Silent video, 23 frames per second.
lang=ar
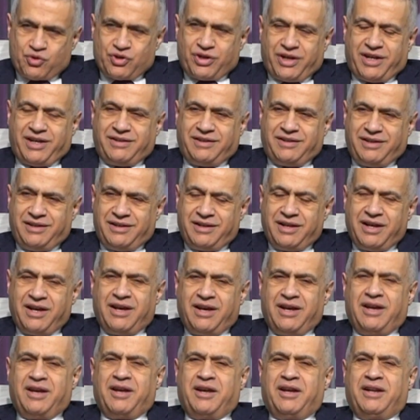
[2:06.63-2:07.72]
المشاهدين
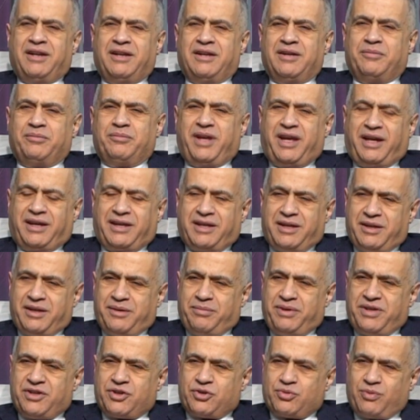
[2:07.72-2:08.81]

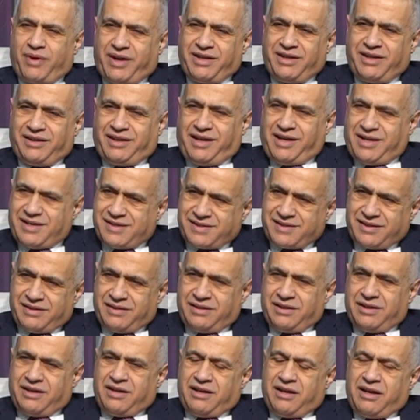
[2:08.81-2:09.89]
نحكي بشوية
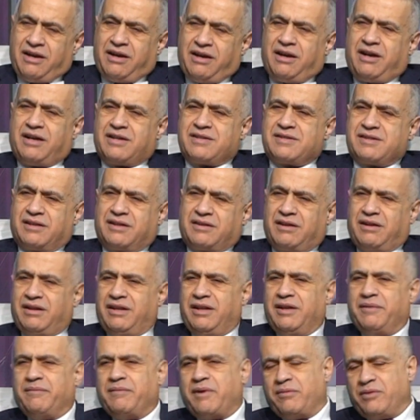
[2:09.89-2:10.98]
حزن خاصة
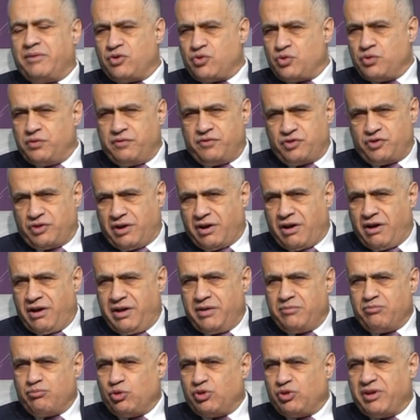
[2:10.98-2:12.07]
لما منشوف
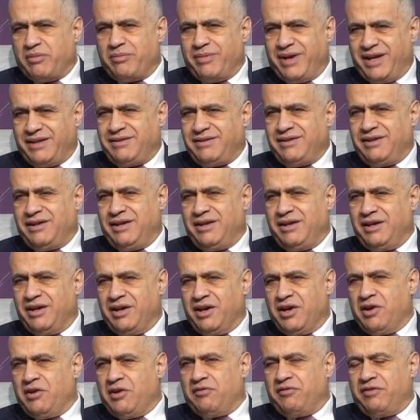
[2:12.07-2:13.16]
جرائم متمادية
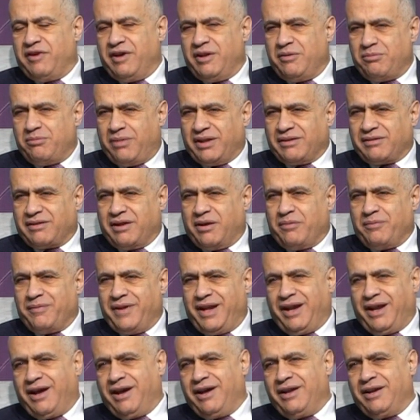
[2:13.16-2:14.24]
في هالمنطقة
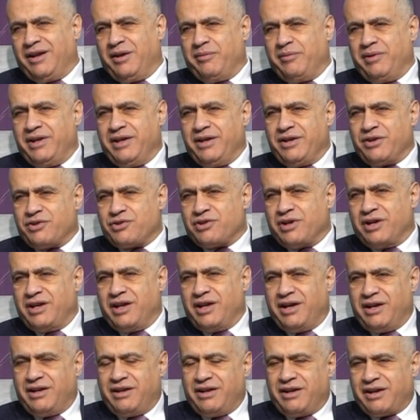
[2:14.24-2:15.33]
من العالم اللي
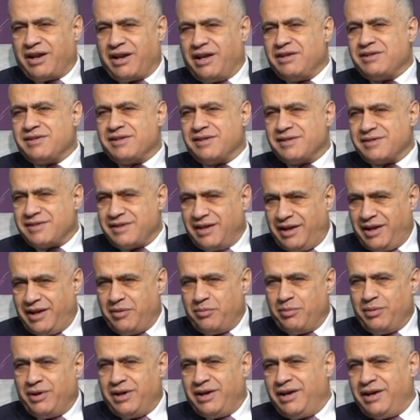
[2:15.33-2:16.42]
إجا لها رئيس
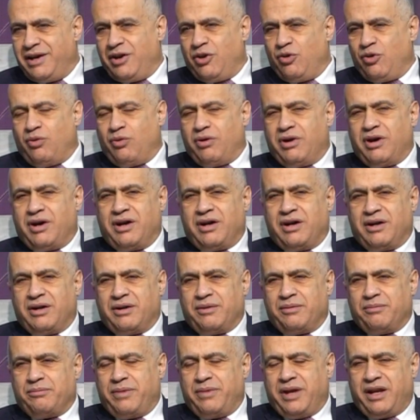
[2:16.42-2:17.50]
السلام
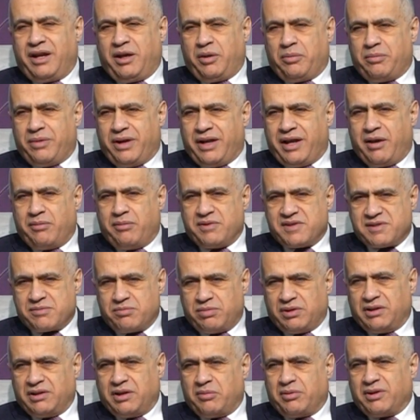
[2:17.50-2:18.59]
وامبارح
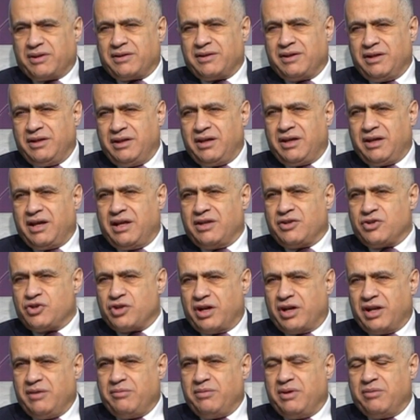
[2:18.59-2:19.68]
بالامس بالنبطيه كان
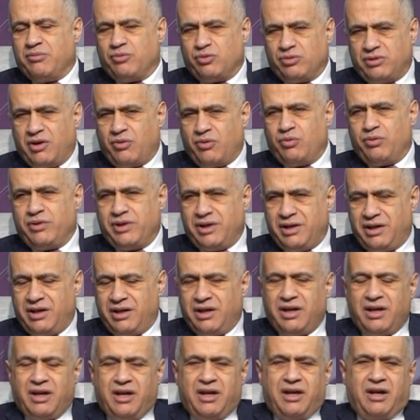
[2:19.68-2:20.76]
صحيح. جريمه
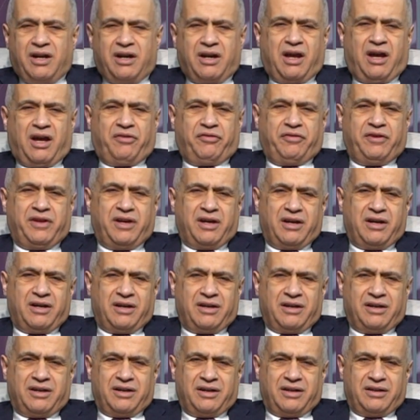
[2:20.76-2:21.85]
مدويه راح
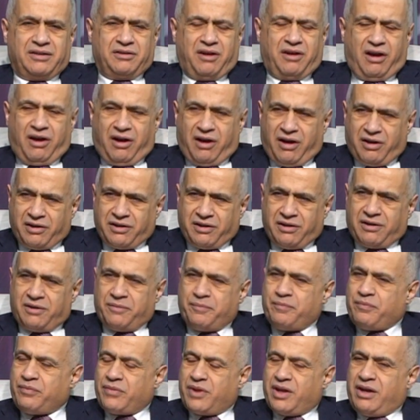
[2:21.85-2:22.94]
فيها
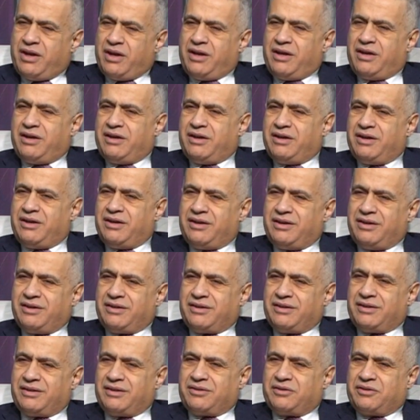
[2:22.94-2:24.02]
ضحايا
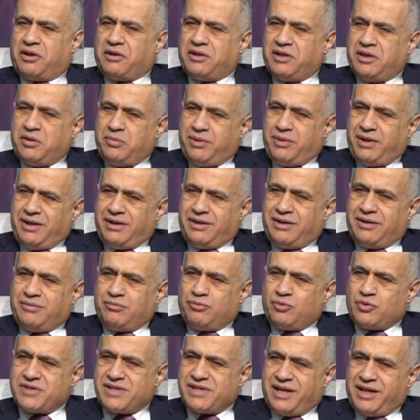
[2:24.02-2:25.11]
آه، طيبين
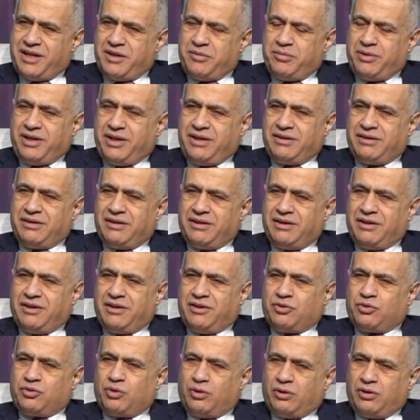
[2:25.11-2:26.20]
مسالمين
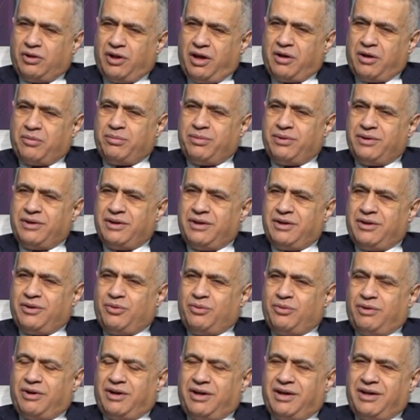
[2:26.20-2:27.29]
طلاب
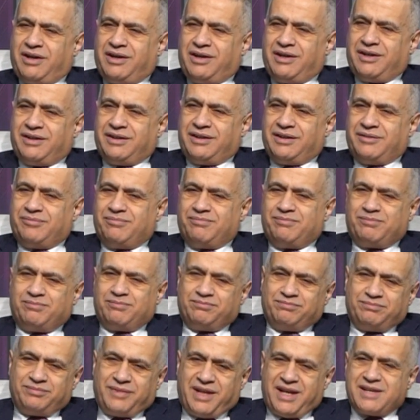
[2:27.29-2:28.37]

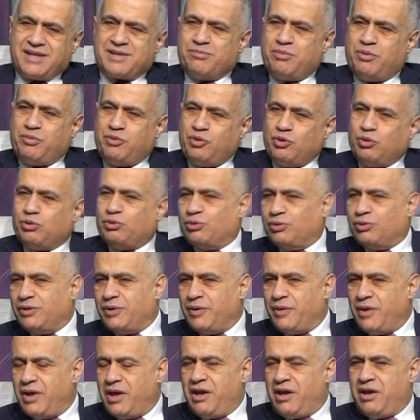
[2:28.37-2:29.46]
وناس ببيوتهم
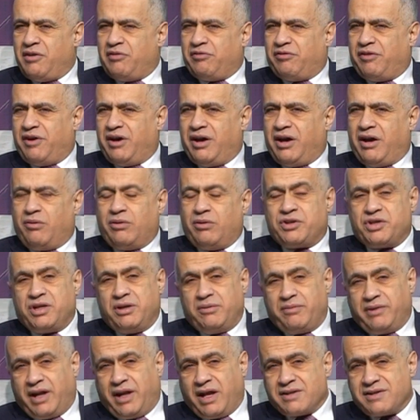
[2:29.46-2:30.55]
فاول
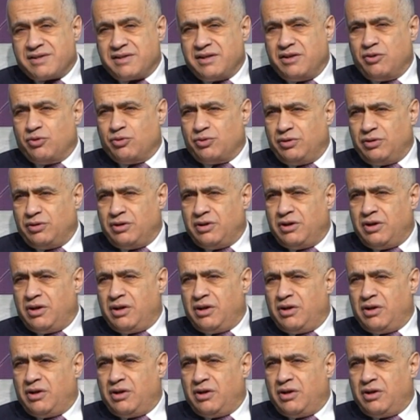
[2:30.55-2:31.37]
شيء بنعزيهم